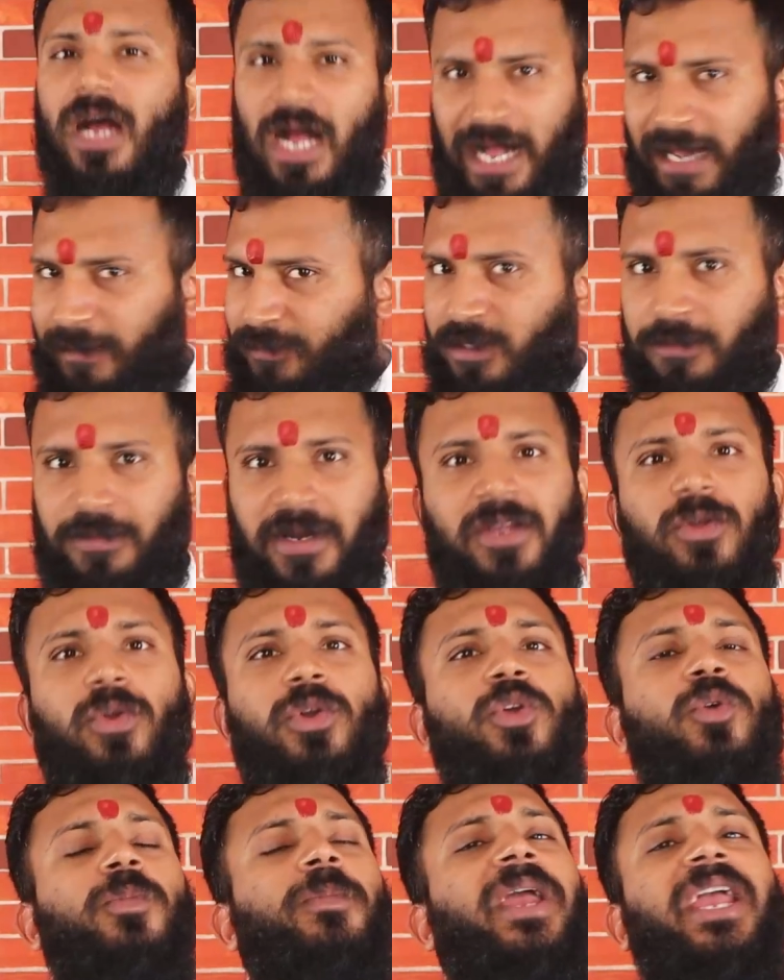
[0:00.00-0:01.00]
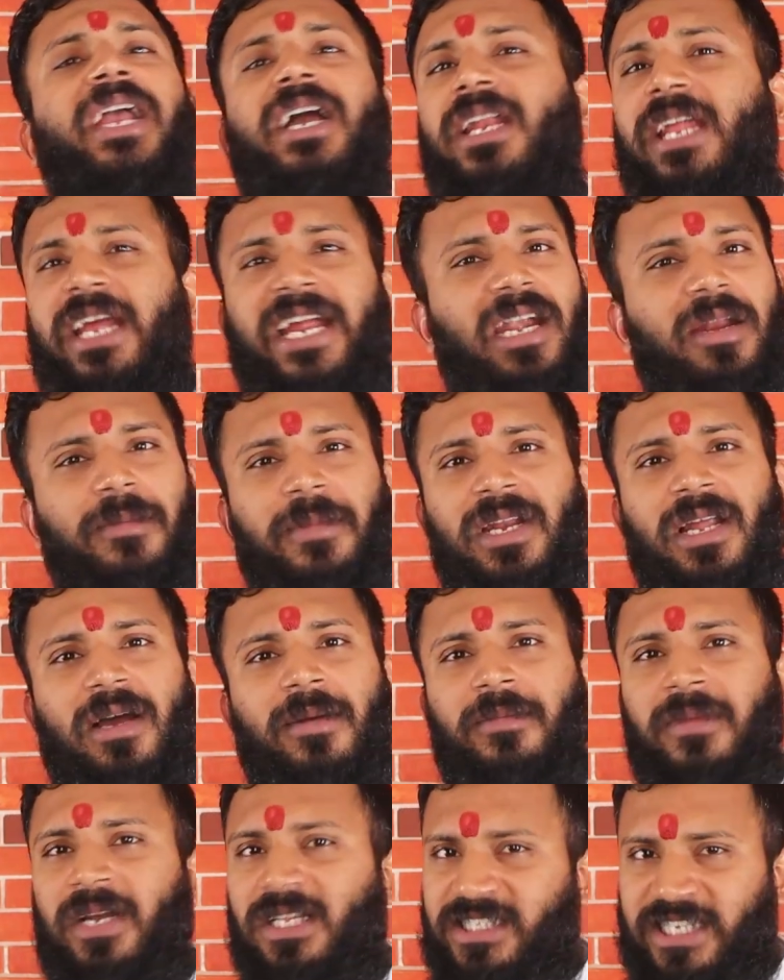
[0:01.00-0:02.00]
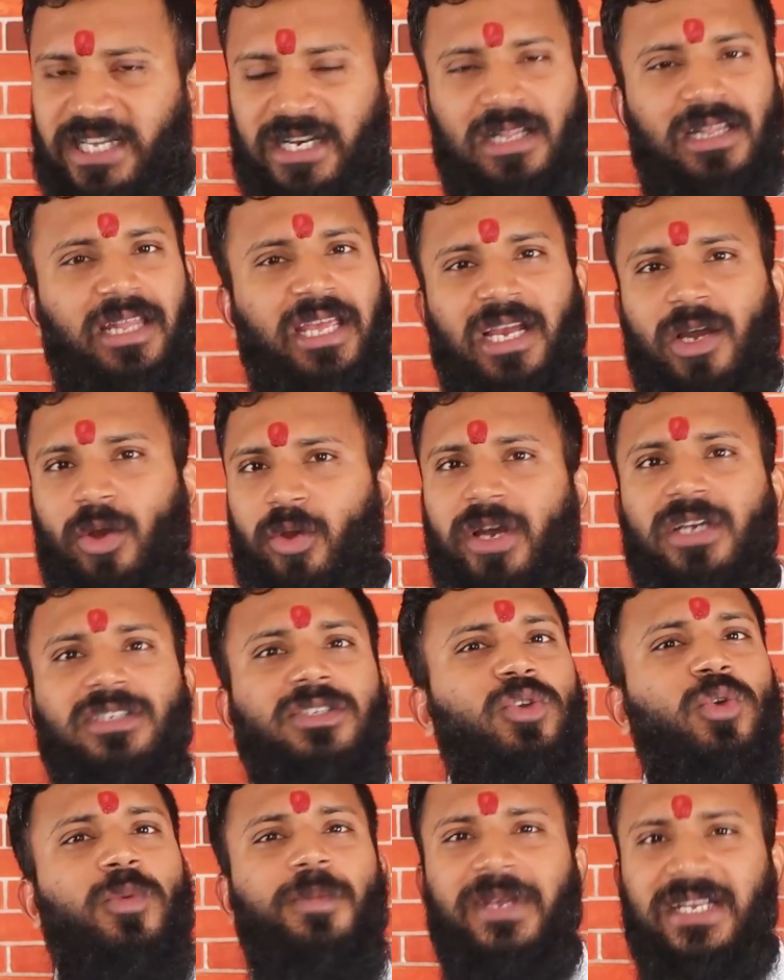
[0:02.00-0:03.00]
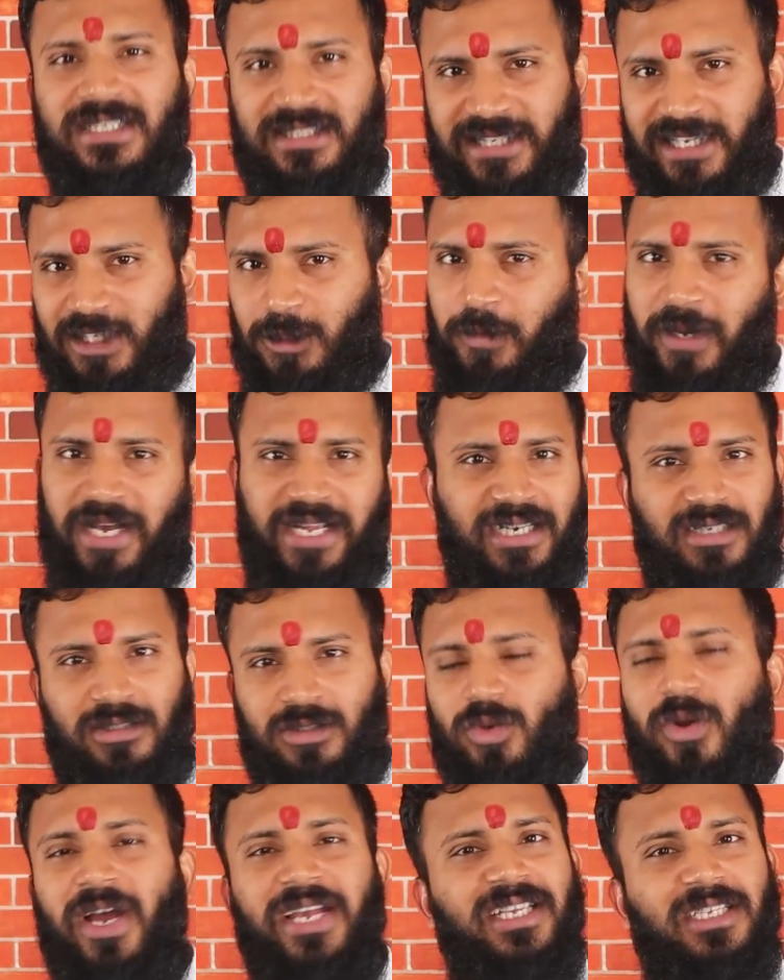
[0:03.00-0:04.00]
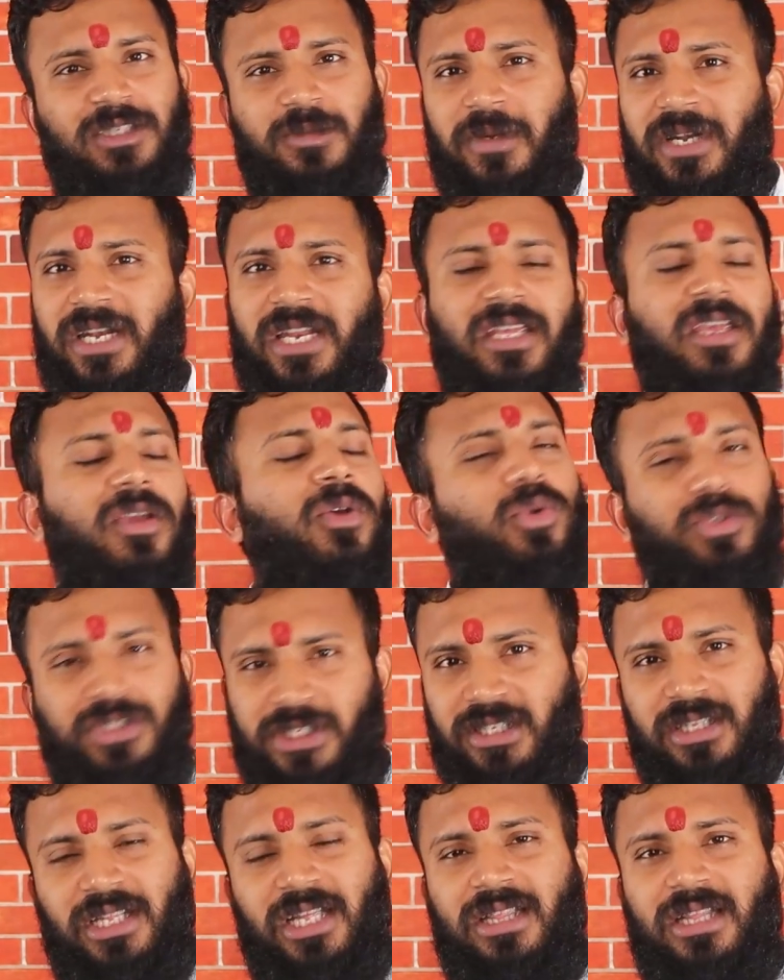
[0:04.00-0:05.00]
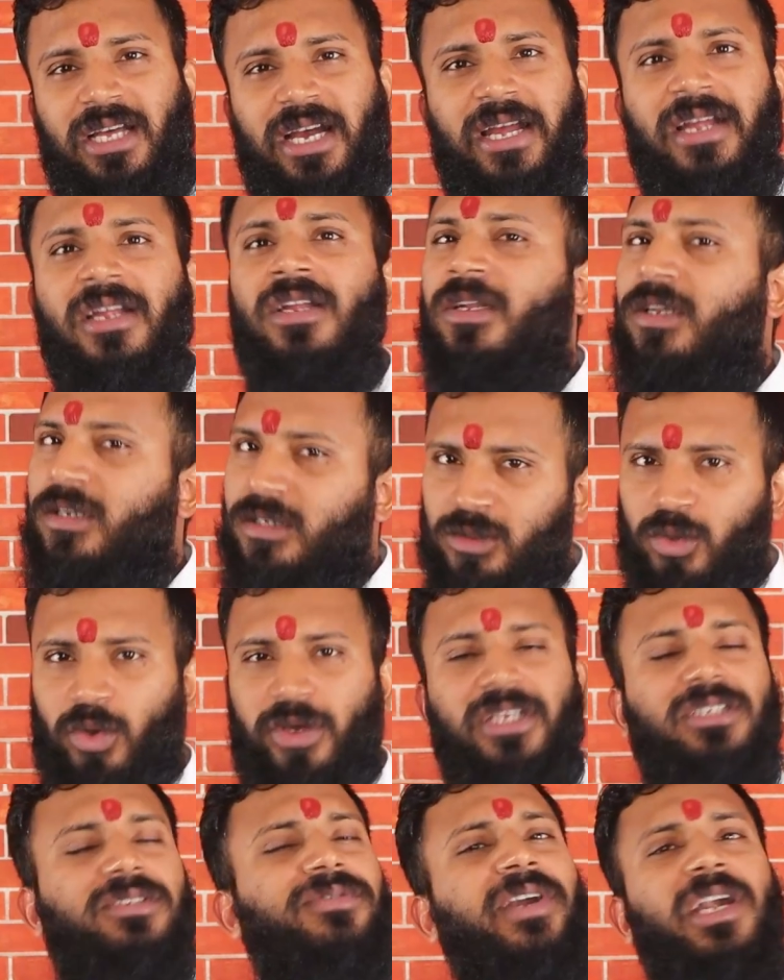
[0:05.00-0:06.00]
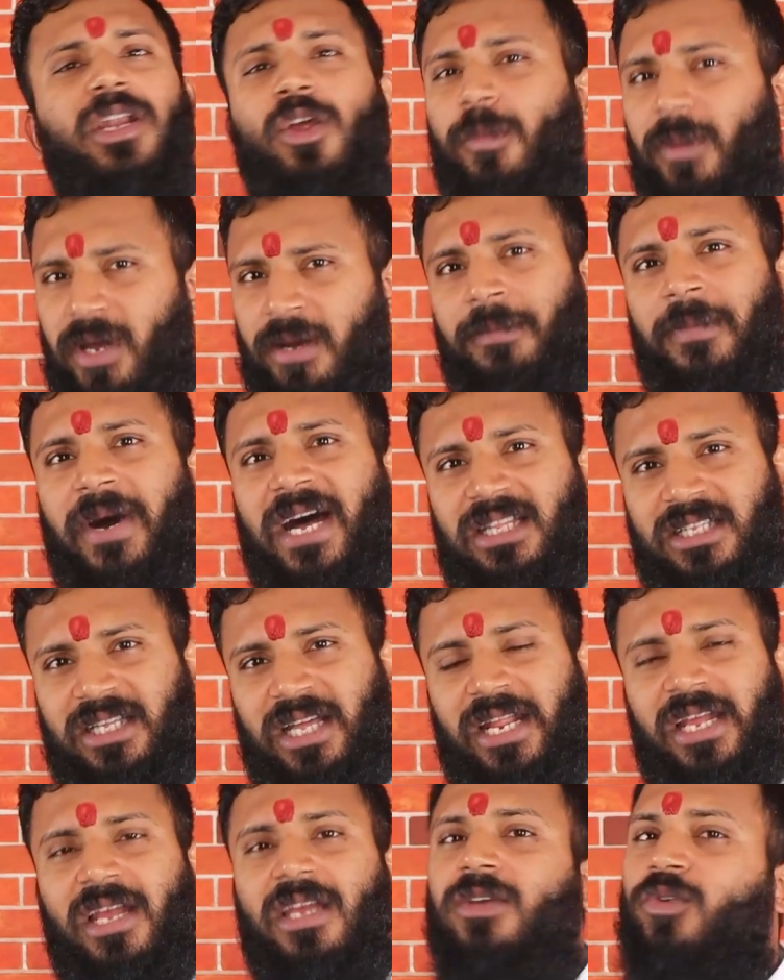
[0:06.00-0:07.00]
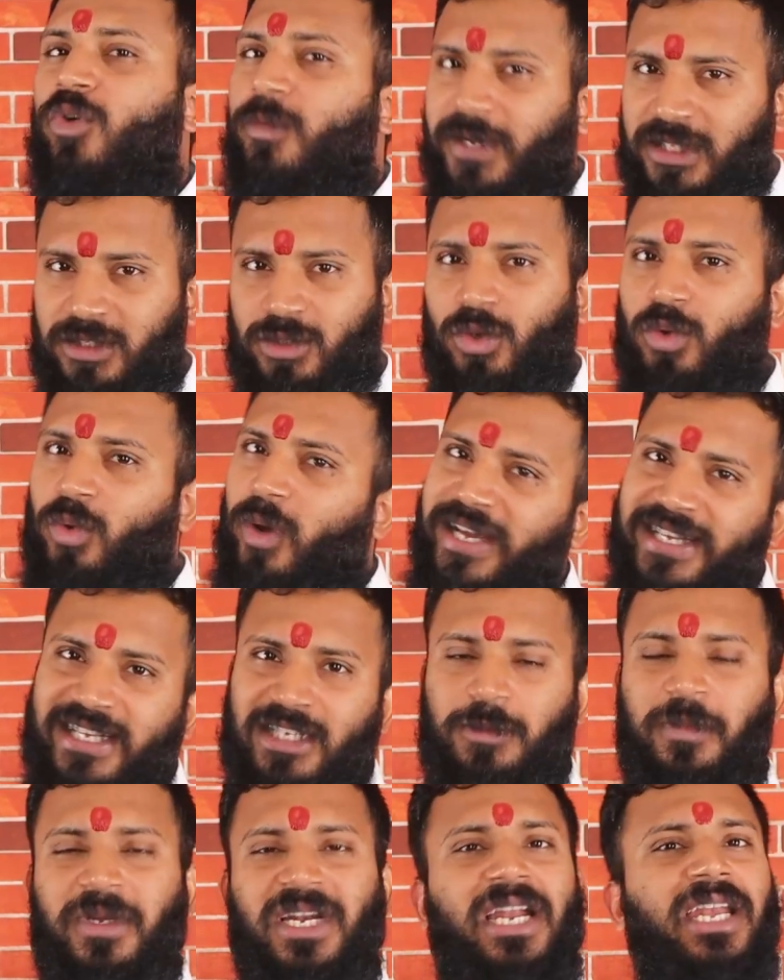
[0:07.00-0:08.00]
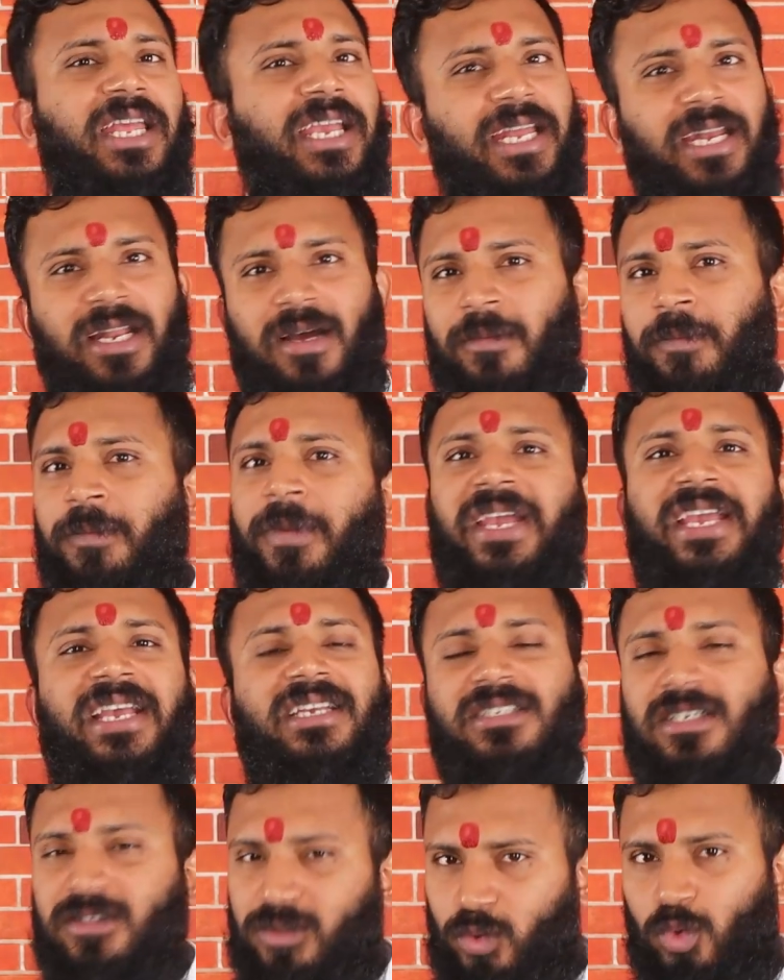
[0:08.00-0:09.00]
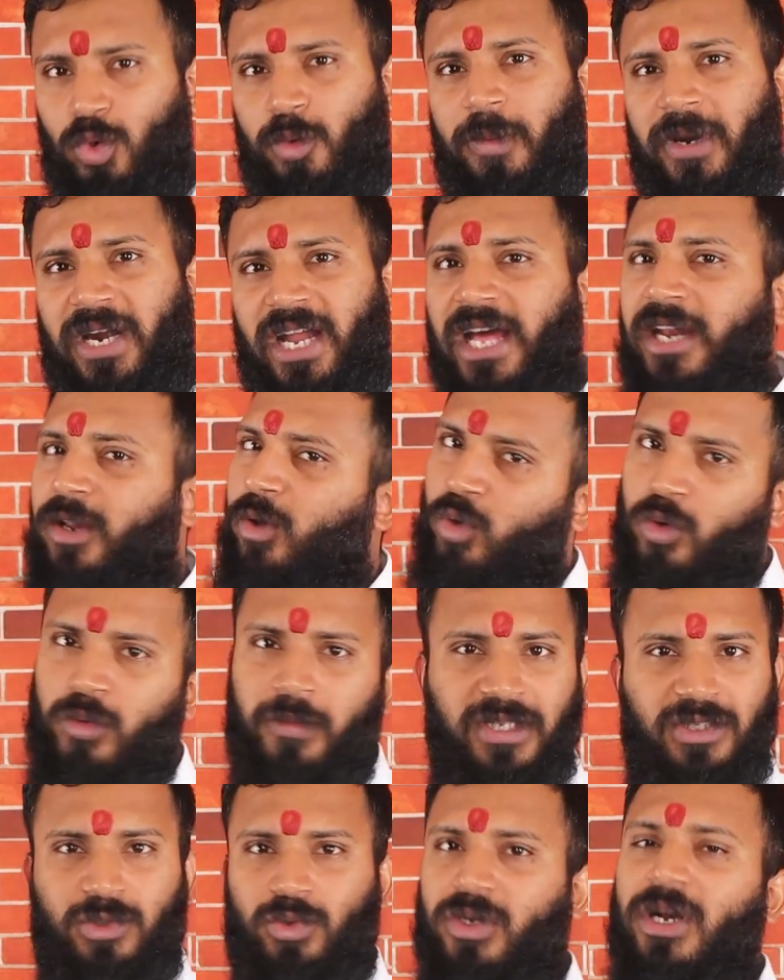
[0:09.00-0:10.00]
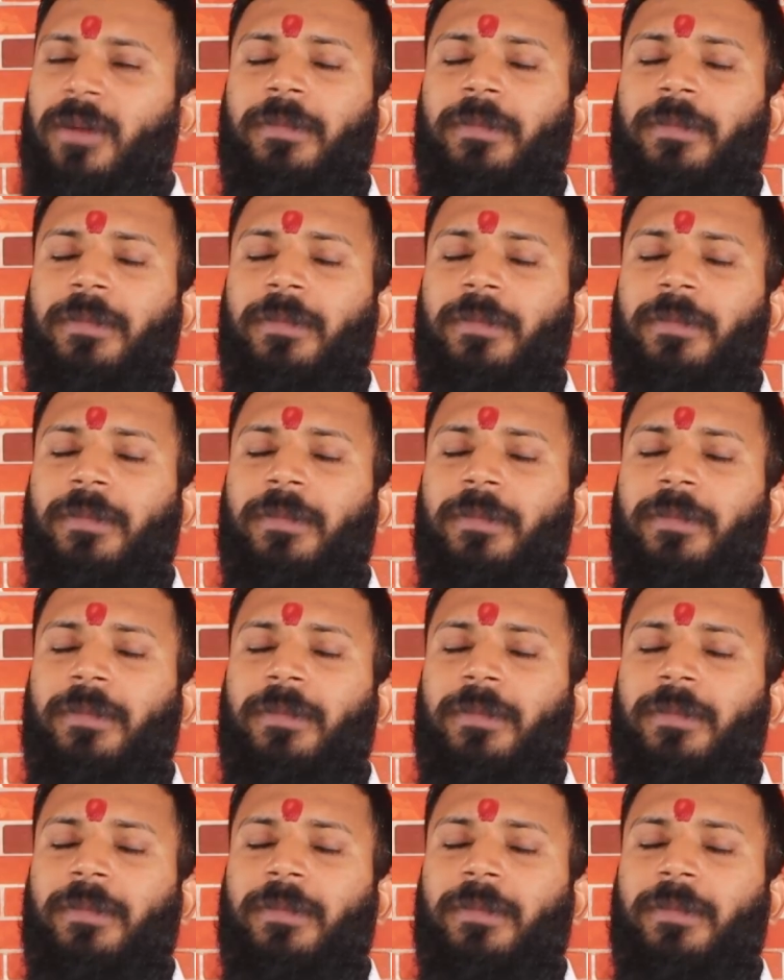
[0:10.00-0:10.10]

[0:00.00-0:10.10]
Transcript: आप सबने यूट्यूब पे एक अन अकेडमी नाम का चैनल देखा होगा जो यूपीएससी एस्पायरेंट्स को आईएएस बनने की कोचिंग देता है तो इस वीडियो में हम बात करेंगे कि वो बच्चों को आईएएस बनाने के नाम पे कैसे झूठ पढ़ा रहे हैं और उन बच्चों